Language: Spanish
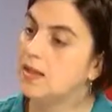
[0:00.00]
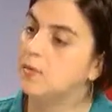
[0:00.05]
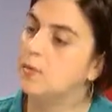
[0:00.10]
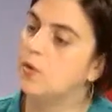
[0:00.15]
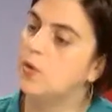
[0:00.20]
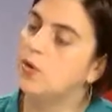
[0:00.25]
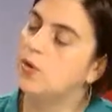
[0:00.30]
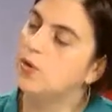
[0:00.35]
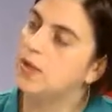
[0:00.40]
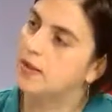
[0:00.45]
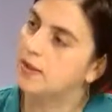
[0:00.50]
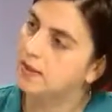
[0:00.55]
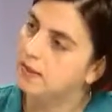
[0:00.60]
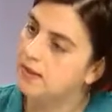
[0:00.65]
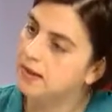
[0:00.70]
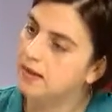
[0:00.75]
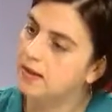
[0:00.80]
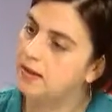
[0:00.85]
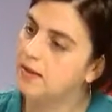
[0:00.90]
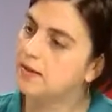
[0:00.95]
de poder
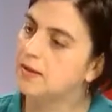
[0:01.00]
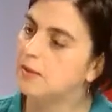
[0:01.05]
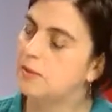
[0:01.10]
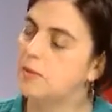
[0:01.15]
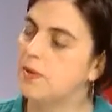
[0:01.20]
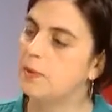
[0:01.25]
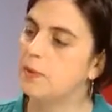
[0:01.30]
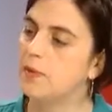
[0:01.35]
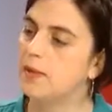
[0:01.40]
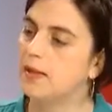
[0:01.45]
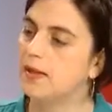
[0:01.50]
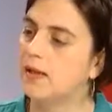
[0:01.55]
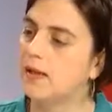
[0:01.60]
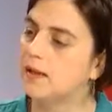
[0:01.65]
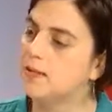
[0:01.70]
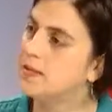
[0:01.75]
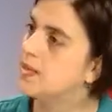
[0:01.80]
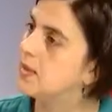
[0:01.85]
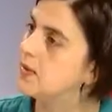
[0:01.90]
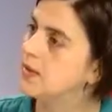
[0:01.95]
orientarlas también para que
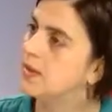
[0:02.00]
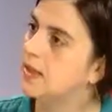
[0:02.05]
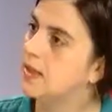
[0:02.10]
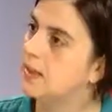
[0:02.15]
reciban